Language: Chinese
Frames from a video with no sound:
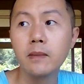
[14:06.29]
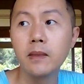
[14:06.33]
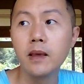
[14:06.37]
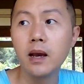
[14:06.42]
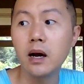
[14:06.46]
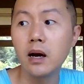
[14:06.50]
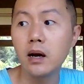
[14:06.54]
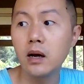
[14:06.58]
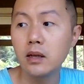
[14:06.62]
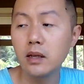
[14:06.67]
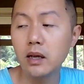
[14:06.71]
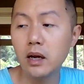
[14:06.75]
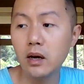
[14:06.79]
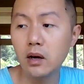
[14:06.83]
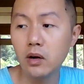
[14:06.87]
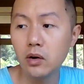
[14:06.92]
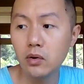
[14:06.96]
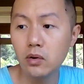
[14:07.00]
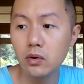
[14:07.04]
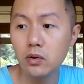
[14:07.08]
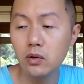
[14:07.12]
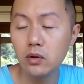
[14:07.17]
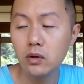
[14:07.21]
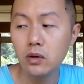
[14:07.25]
然后然
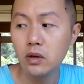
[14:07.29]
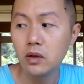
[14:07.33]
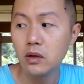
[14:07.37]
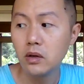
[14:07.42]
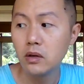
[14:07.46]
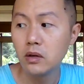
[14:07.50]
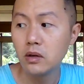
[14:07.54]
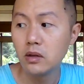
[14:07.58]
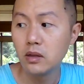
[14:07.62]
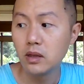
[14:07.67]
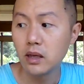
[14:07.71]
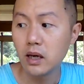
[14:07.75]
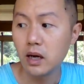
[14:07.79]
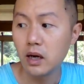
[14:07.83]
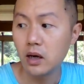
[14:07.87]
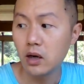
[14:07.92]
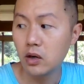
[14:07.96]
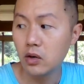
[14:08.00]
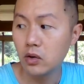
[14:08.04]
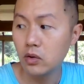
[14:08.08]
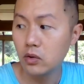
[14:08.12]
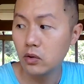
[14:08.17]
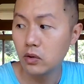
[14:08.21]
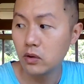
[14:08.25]
后。然
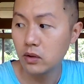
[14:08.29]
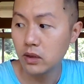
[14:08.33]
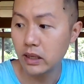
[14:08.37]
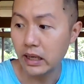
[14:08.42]
后